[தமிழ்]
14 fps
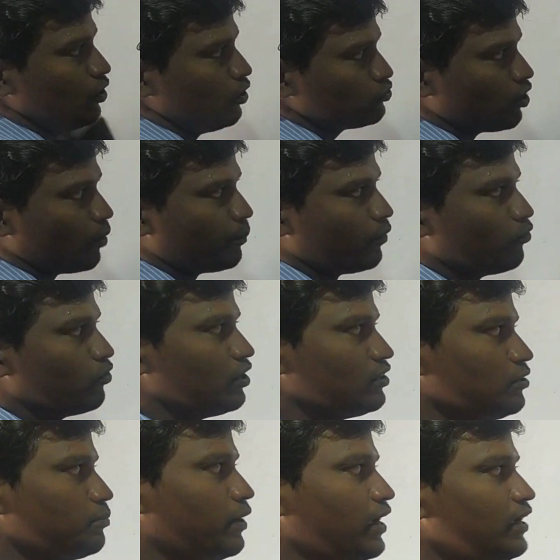ஸோ அப்போ
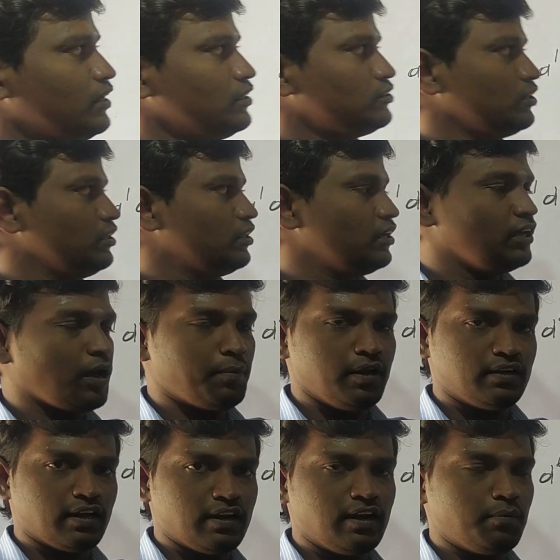உங்களுக்கு மைனஸ் இதை நீங்கள் அப்படியே
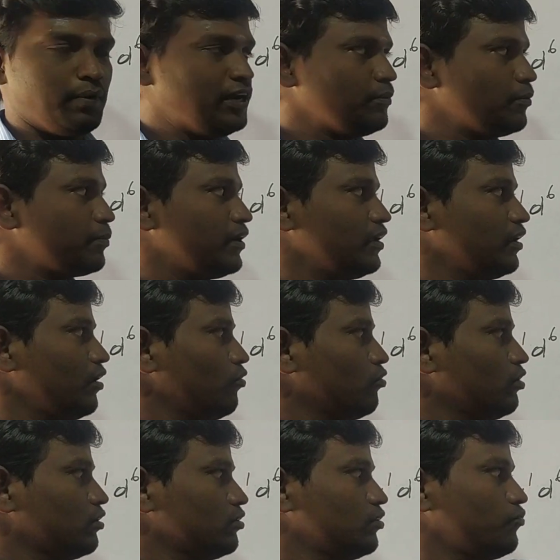டென்னால் மல்டிப்ளை பண்ணிங்கன்னா
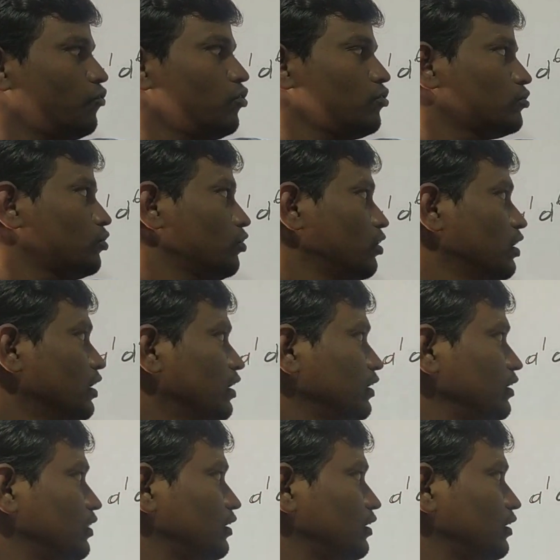உங்களுக்கு வந்து ஃபோர் வந்துடும் இதை